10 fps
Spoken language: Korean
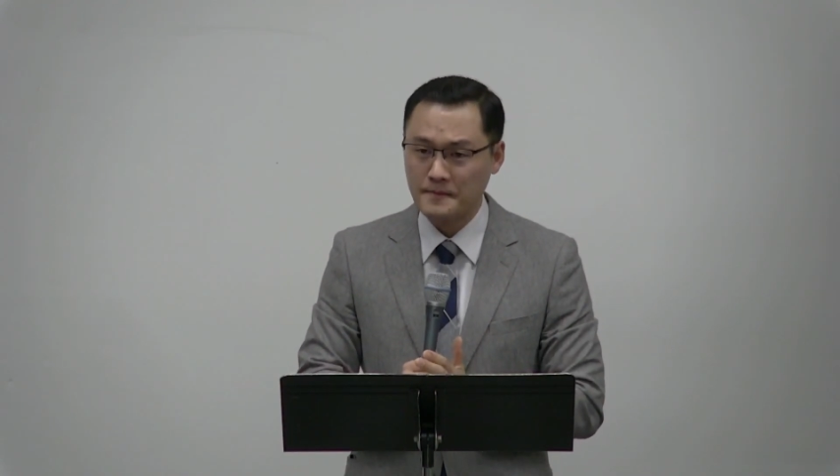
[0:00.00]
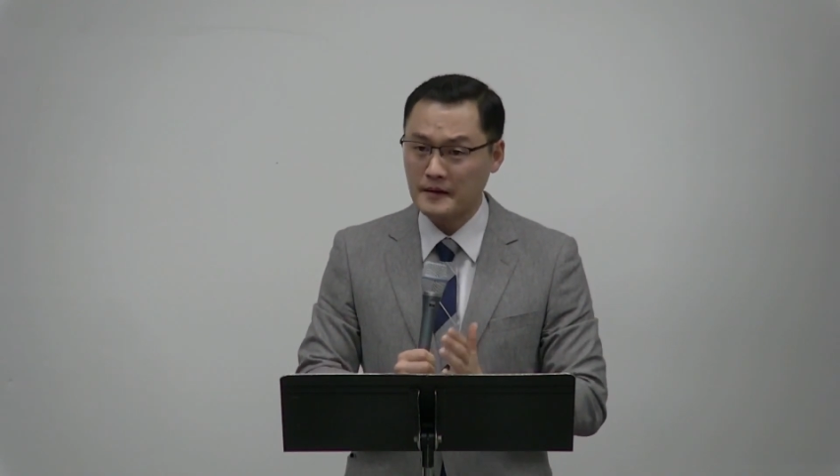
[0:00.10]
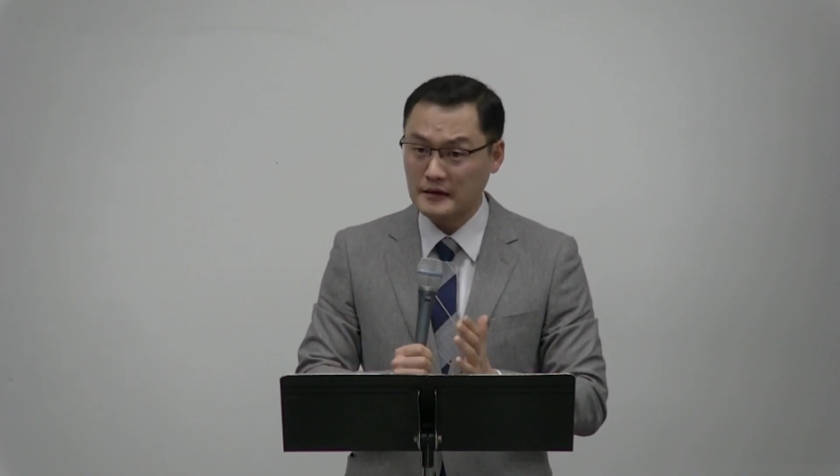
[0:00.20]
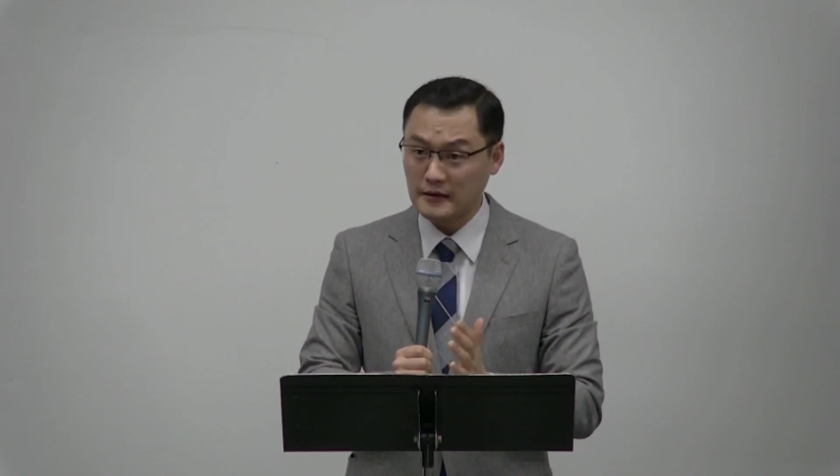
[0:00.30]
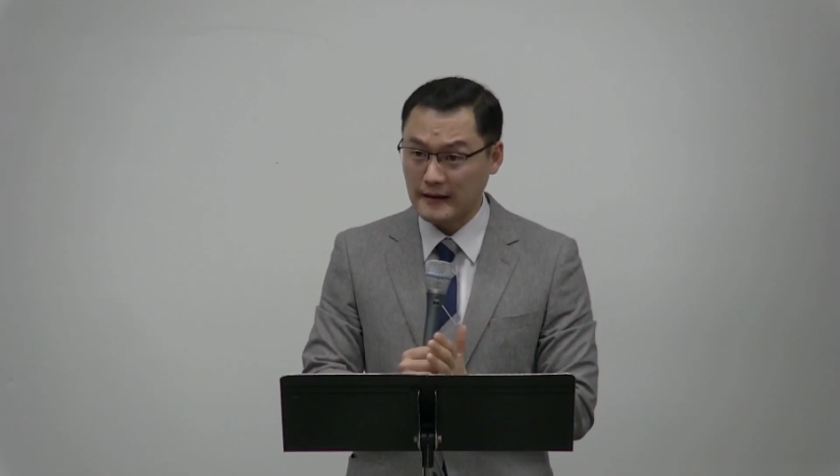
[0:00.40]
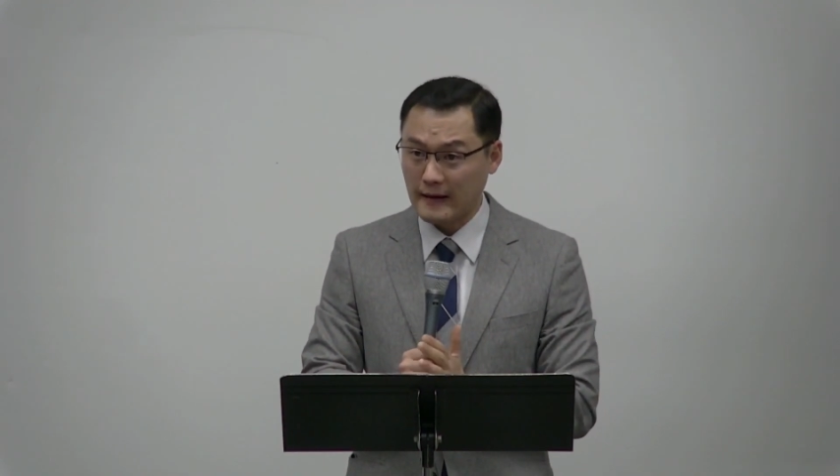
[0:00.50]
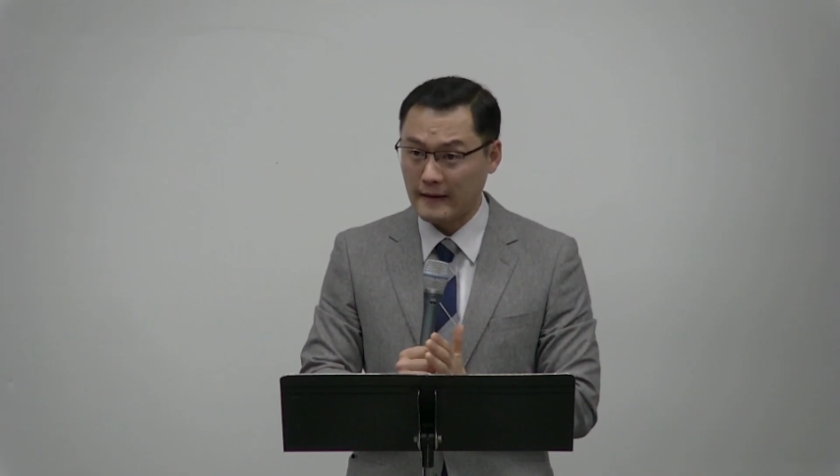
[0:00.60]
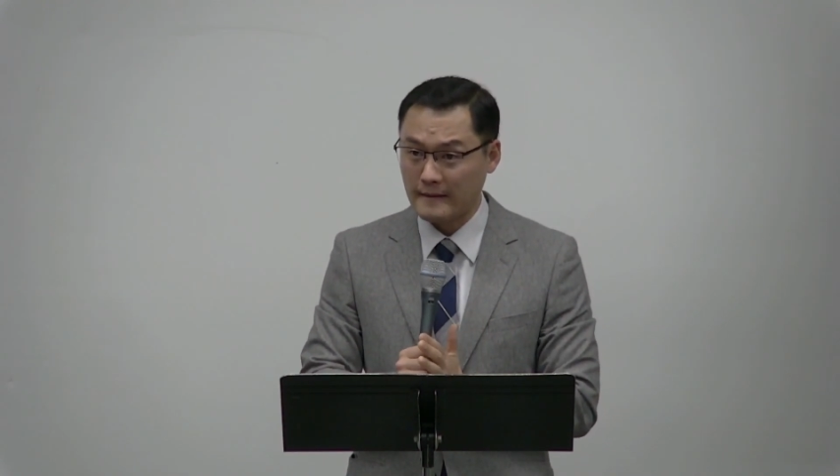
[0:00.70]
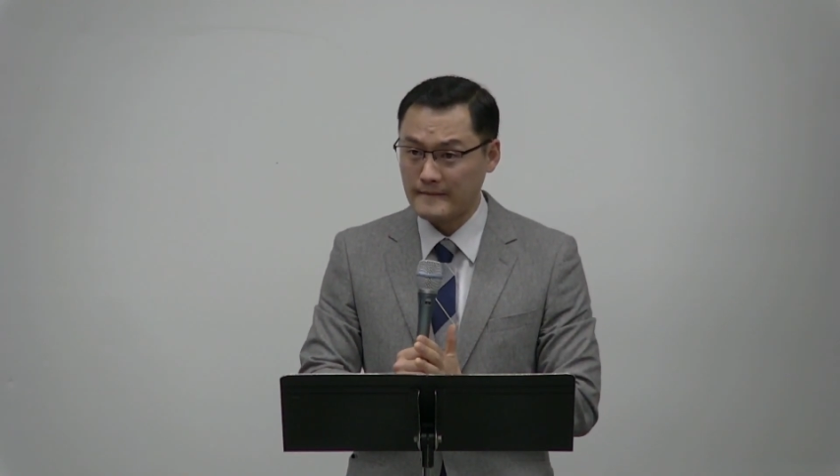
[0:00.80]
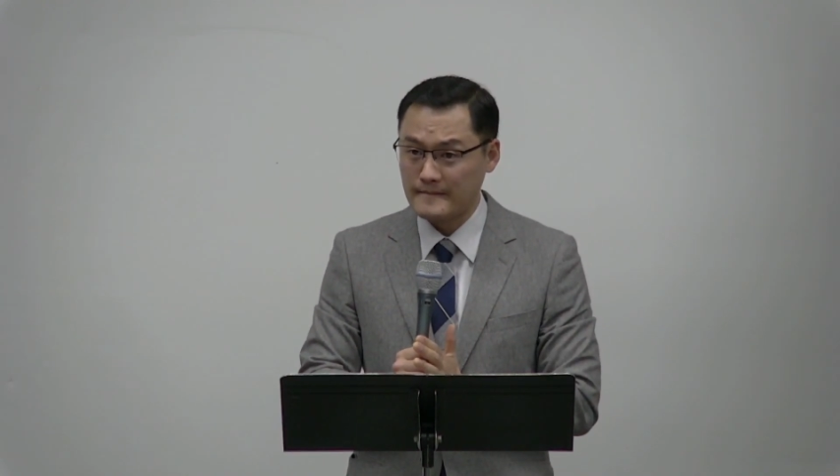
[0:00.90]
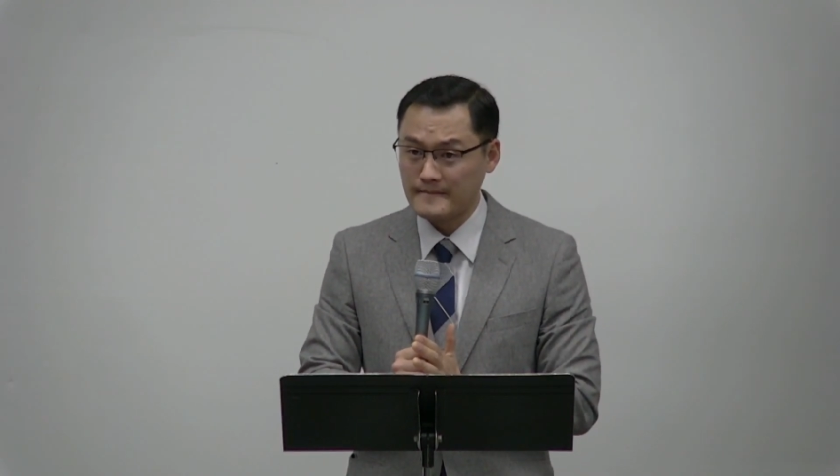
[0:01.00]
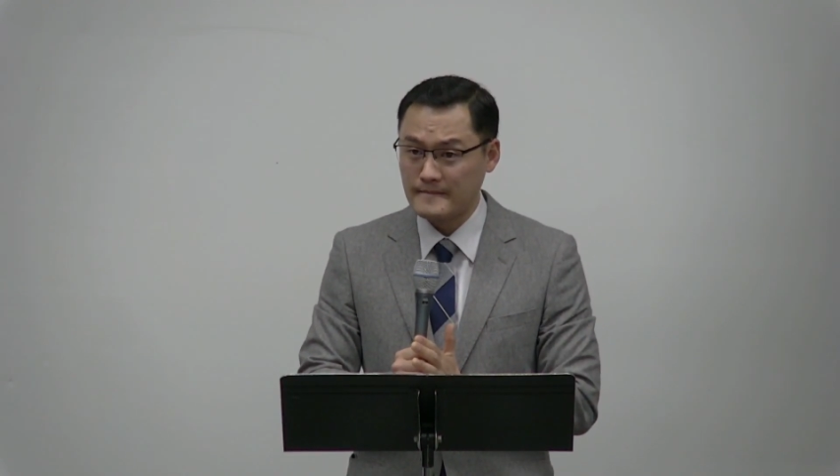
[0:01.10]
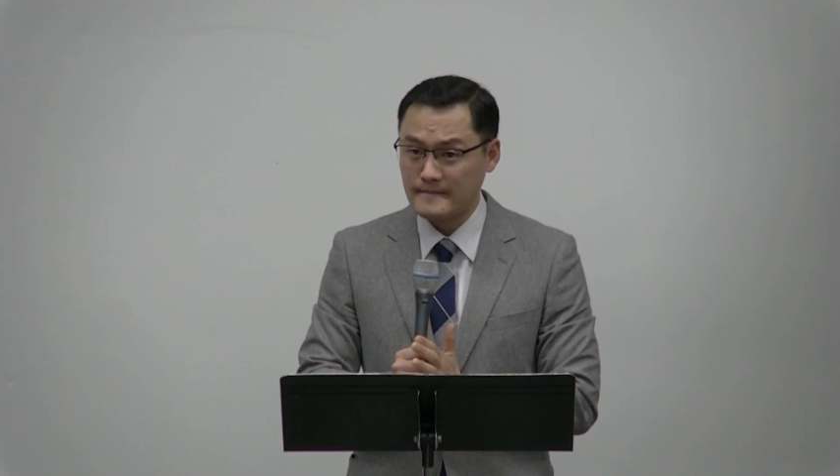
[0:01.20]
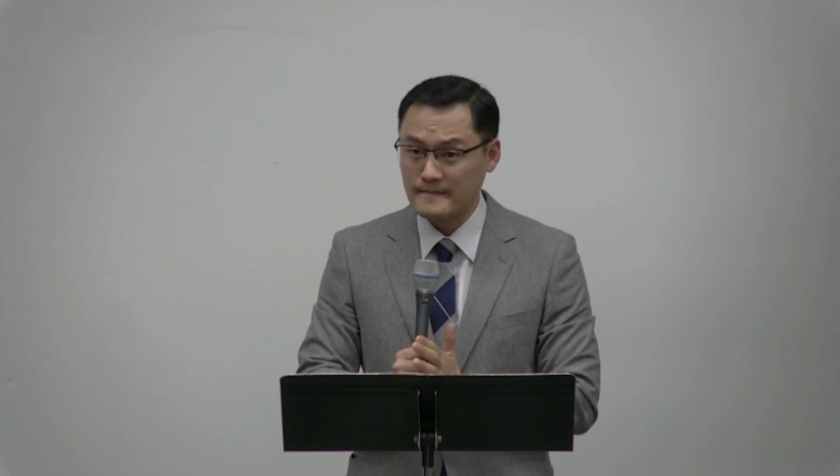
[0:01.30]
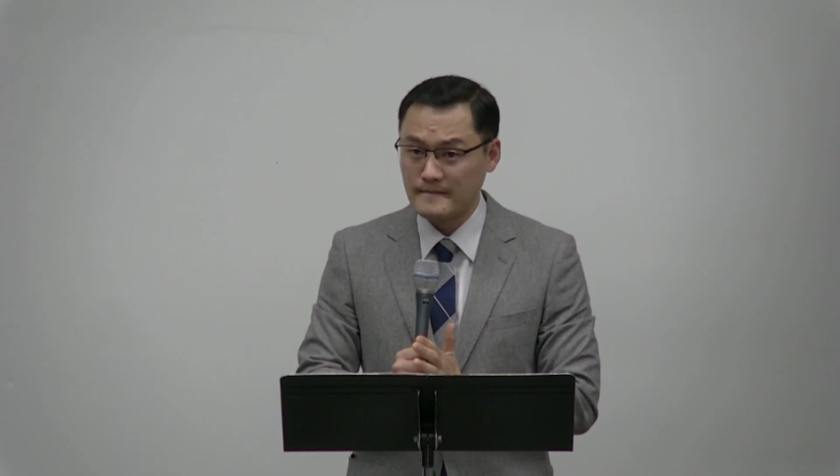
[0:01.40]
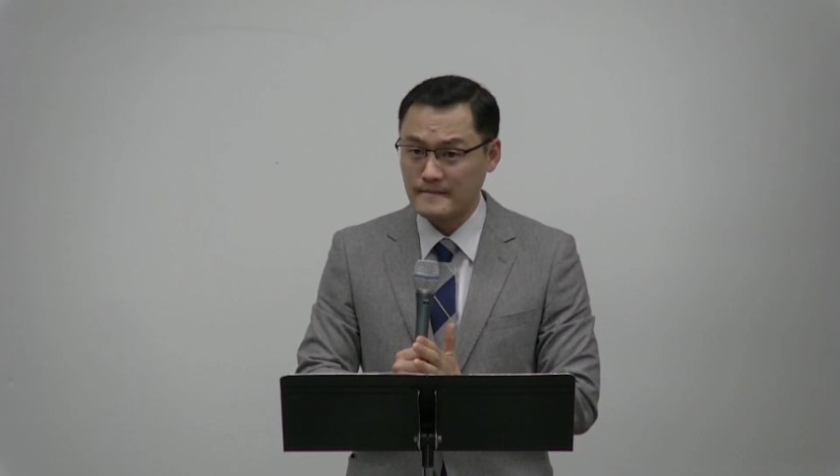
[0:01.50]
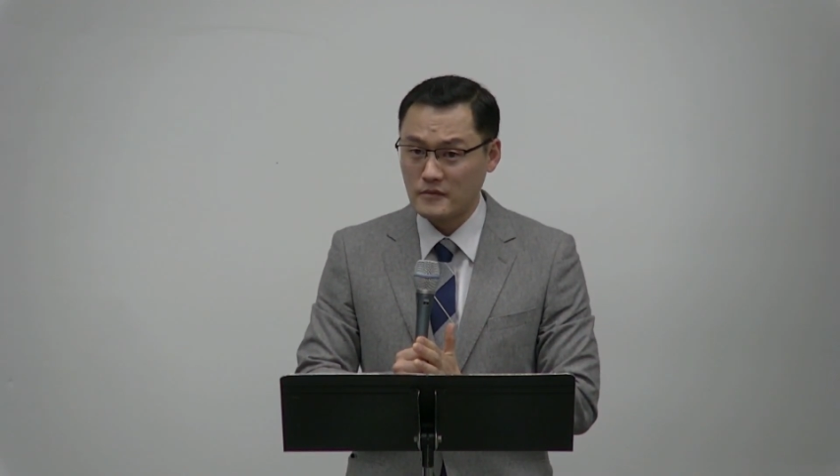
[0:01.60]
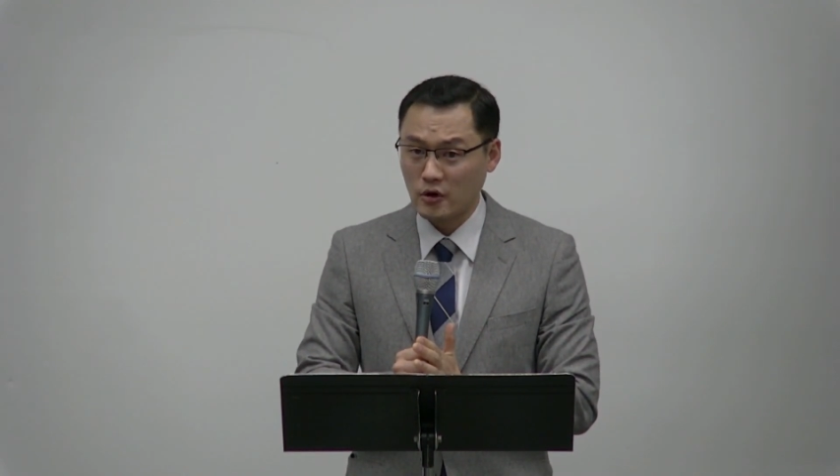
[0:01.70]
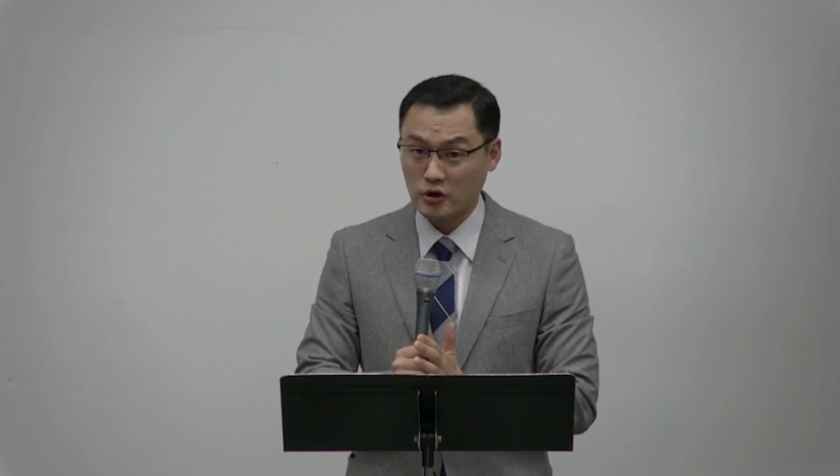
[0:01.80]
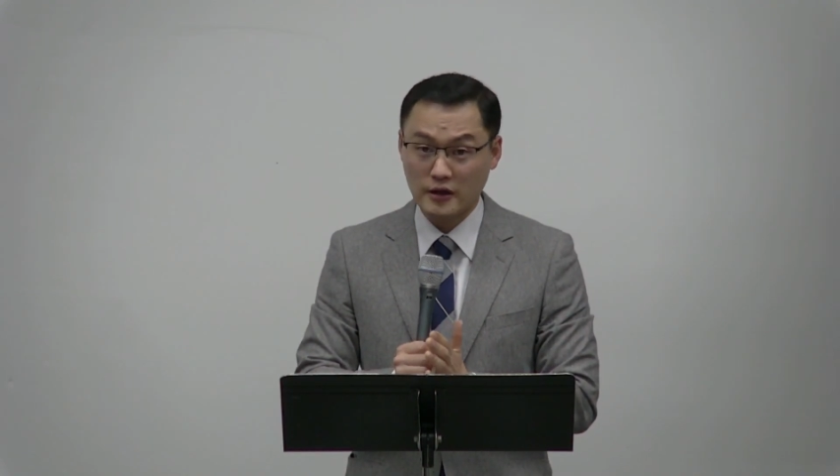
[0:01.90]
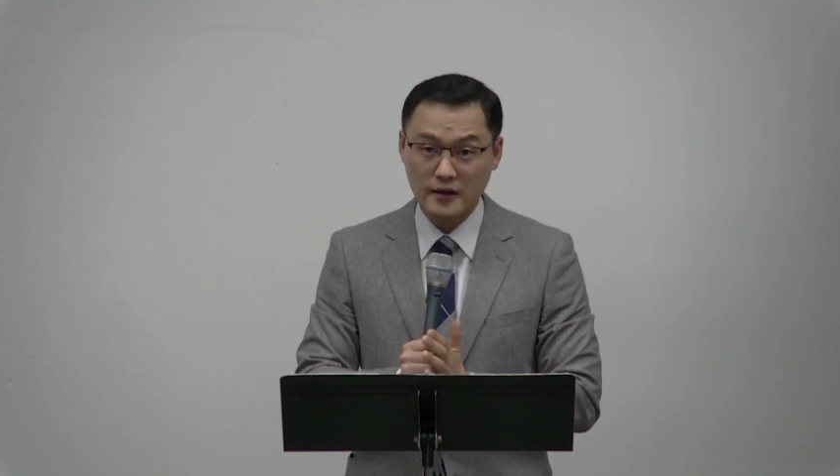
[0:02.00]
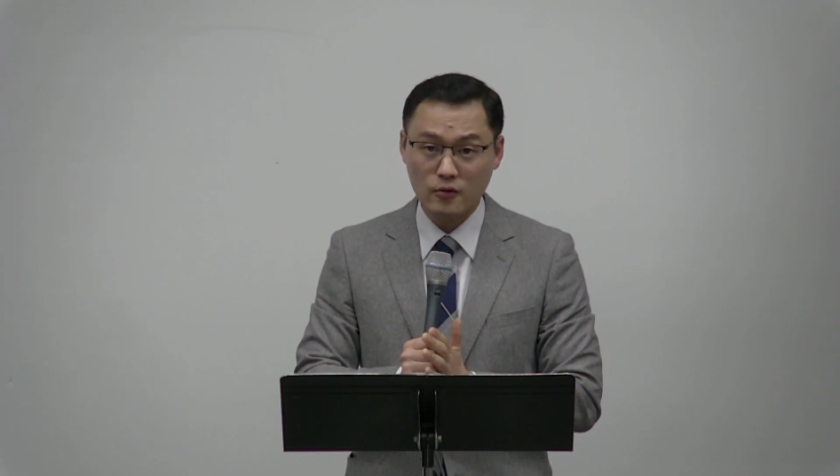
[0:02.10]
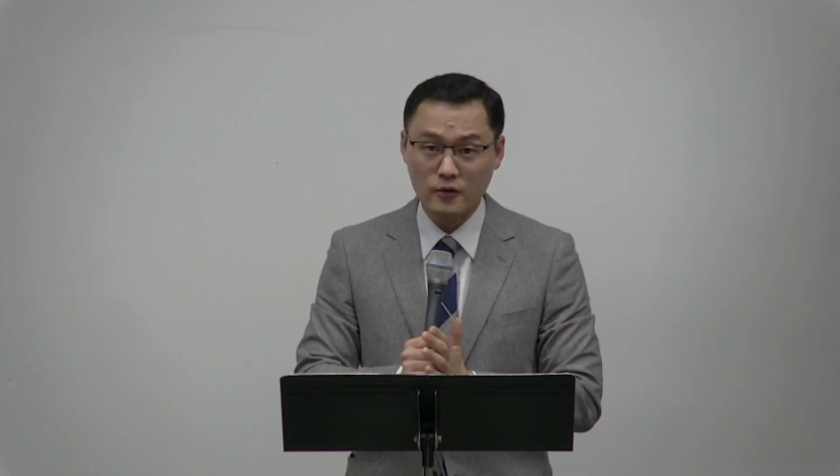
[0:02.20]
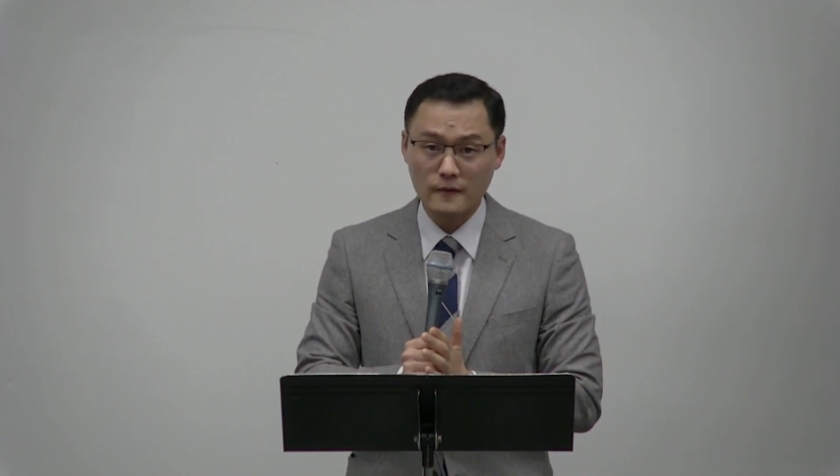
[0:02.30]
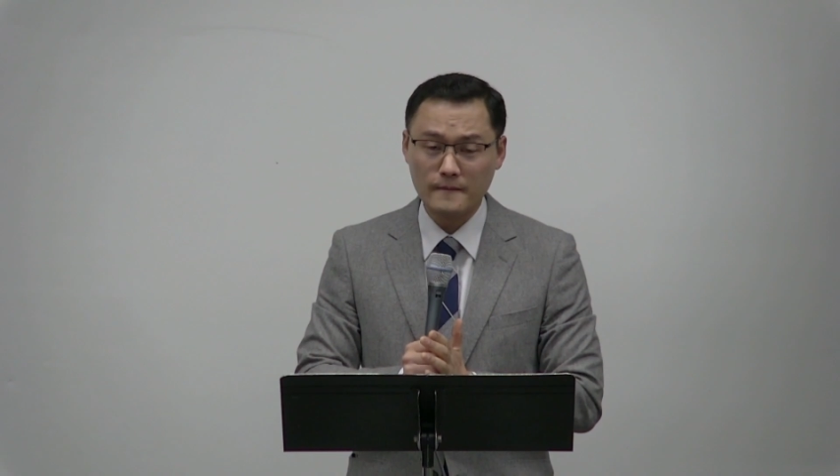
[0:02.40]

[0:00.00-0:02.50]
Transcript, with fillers: 그런데 어떻게 된다고요?